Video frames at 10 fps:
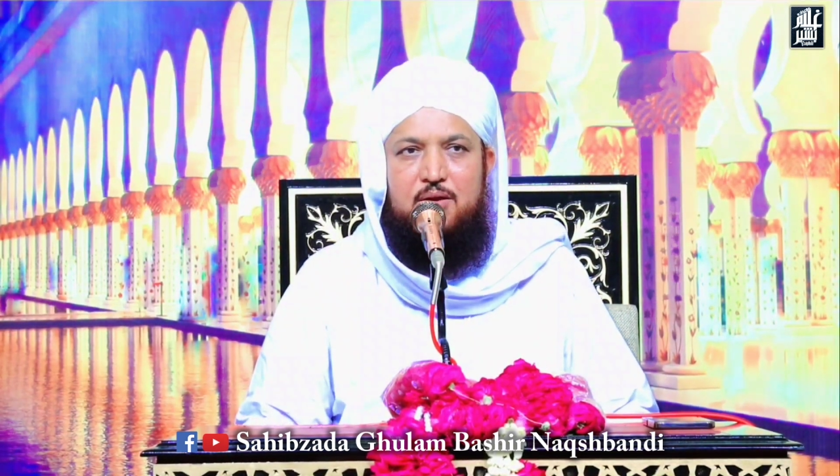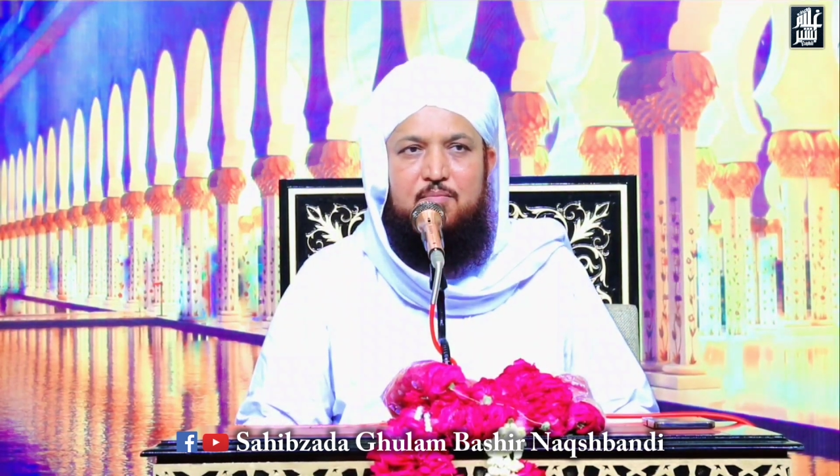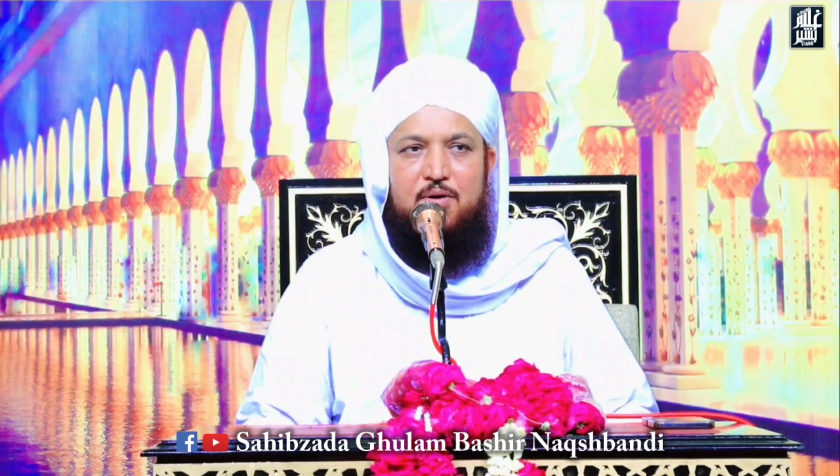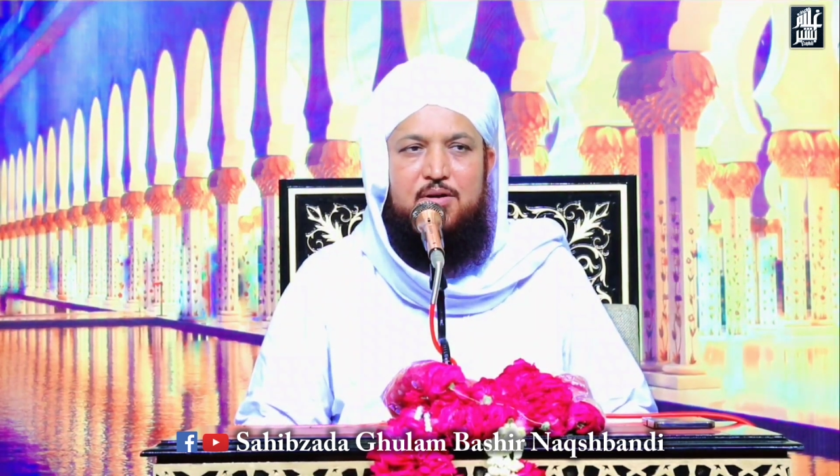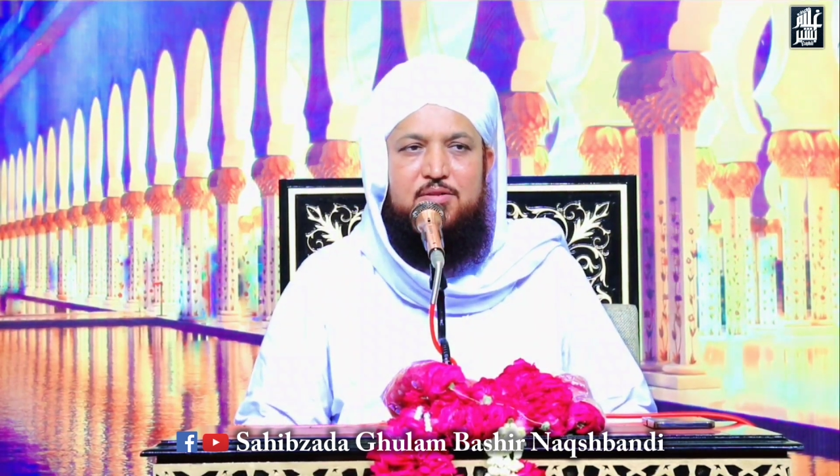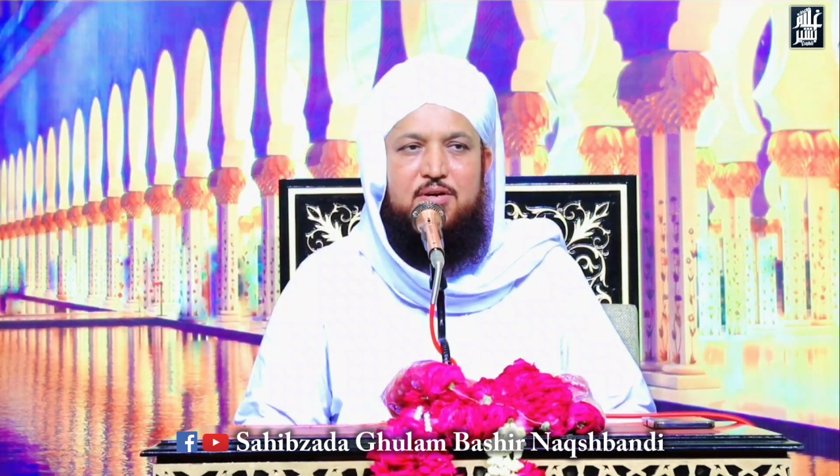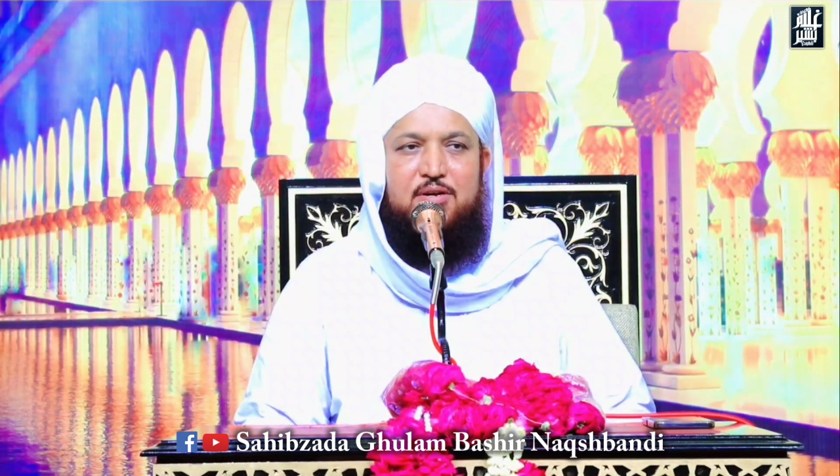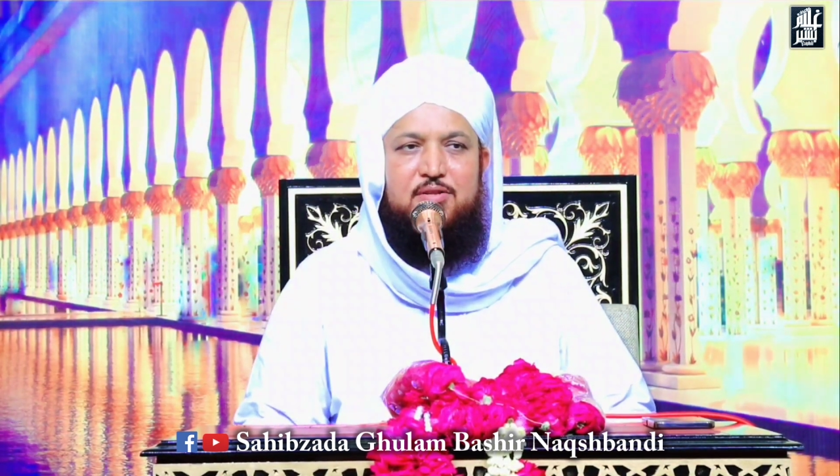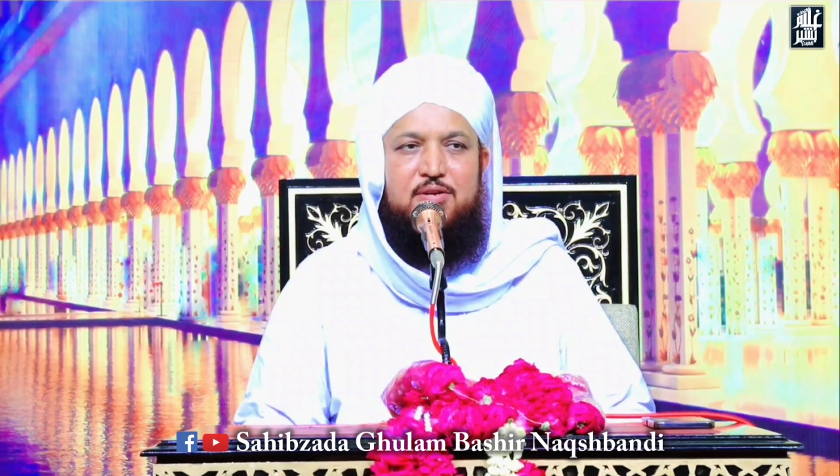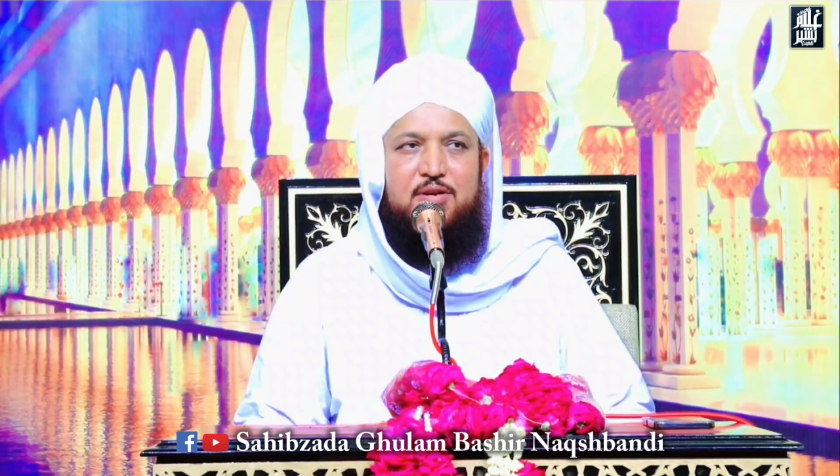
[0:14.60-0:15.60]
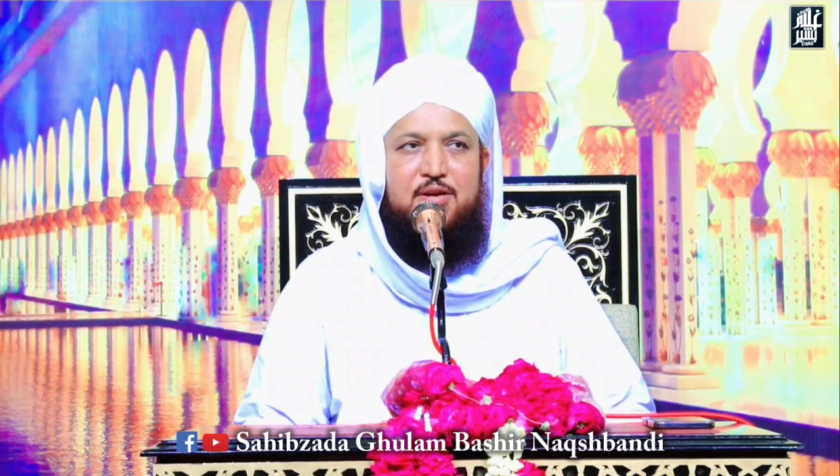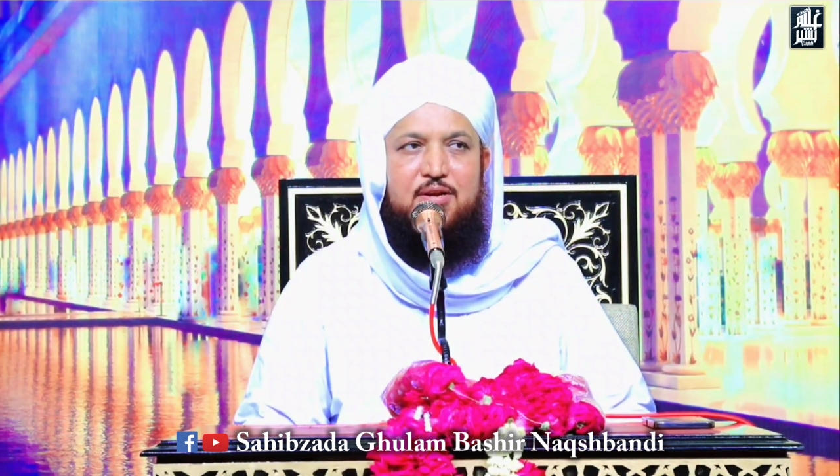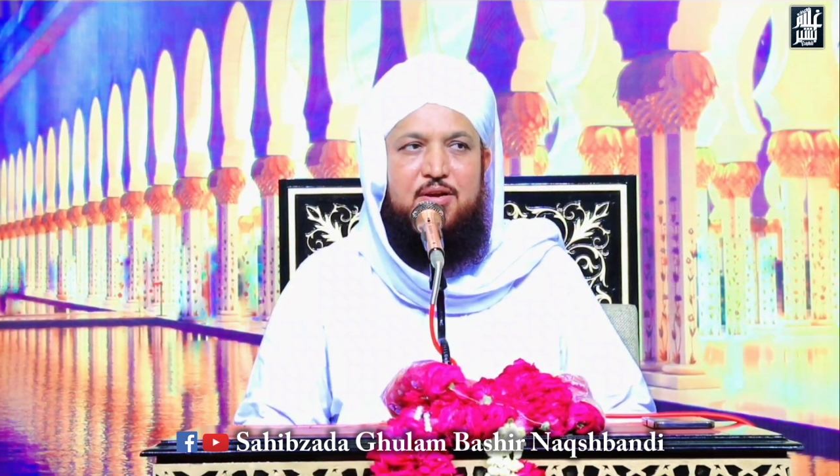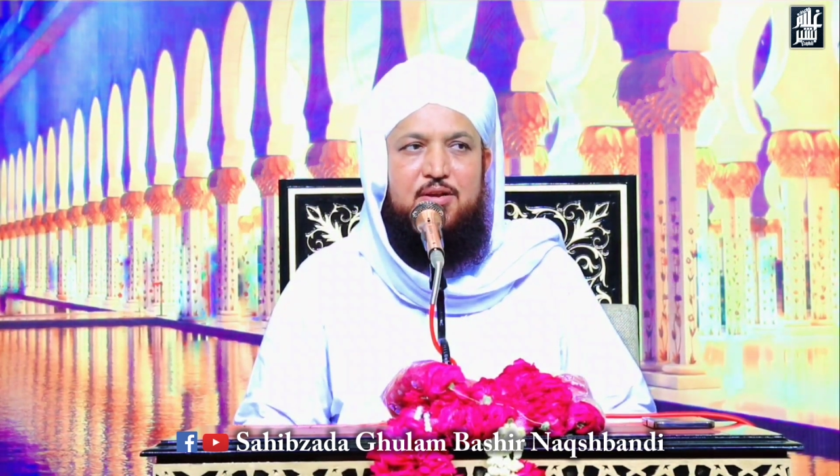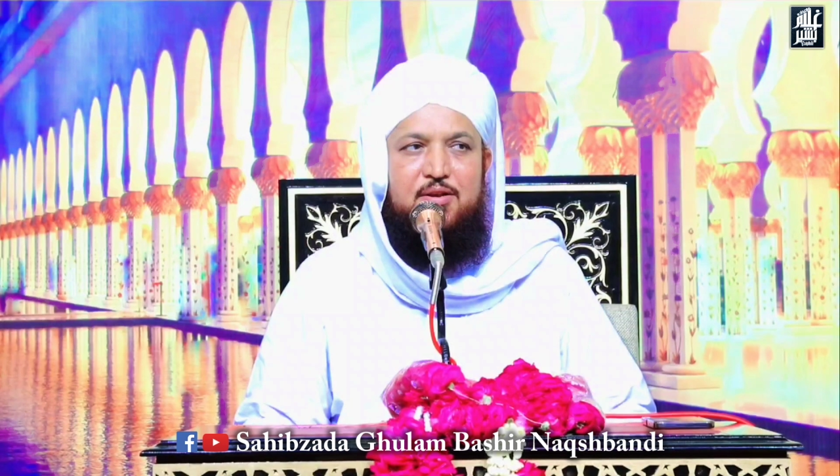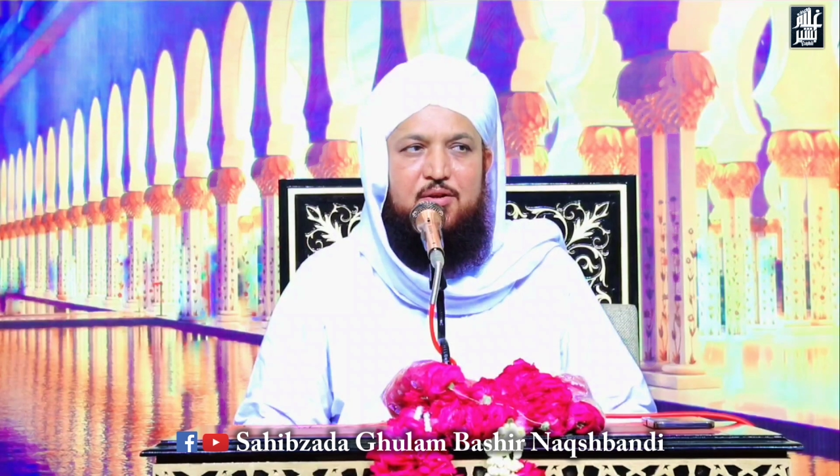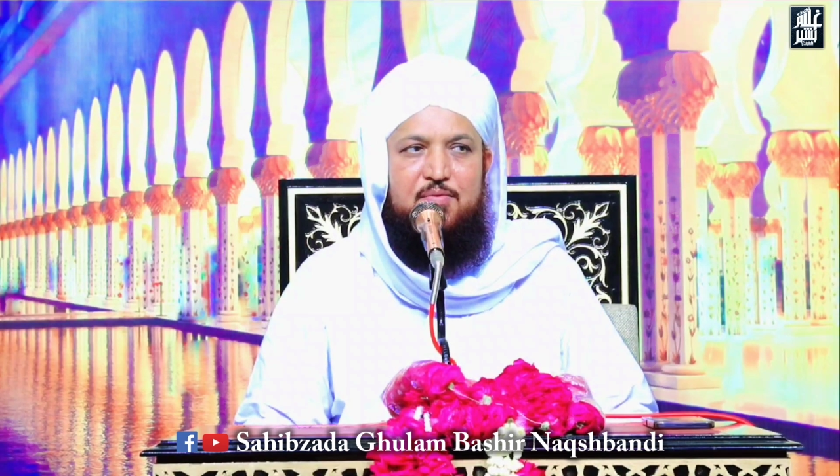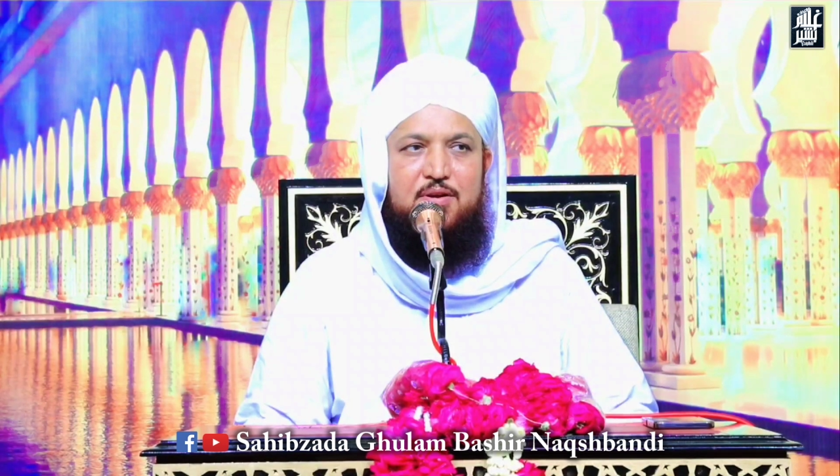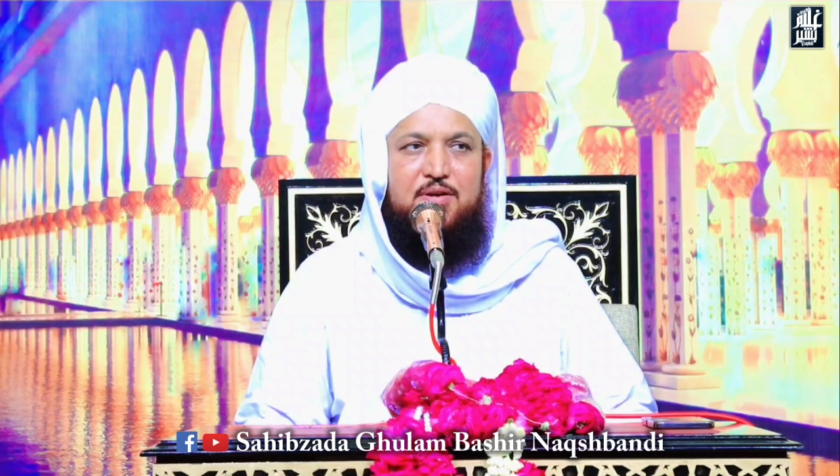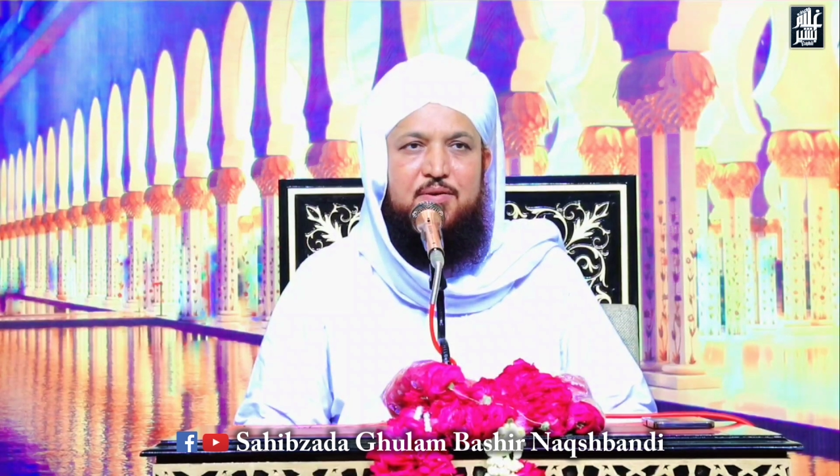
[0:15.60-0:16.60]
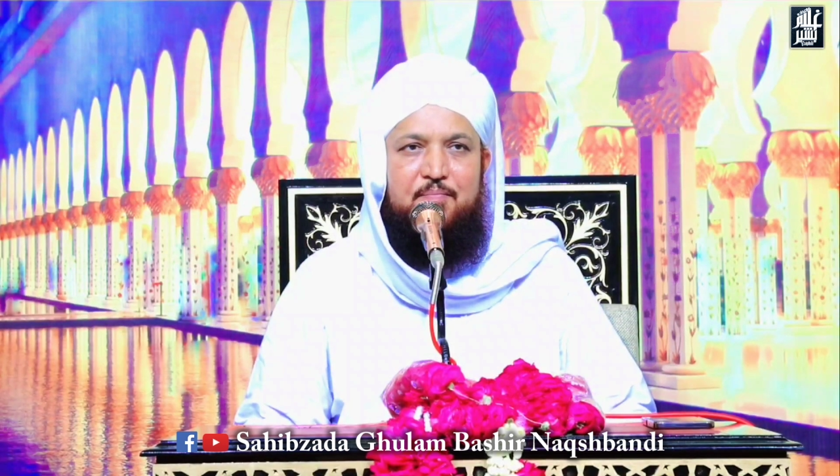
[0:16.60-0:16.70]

ये बात याद रहे कि नबी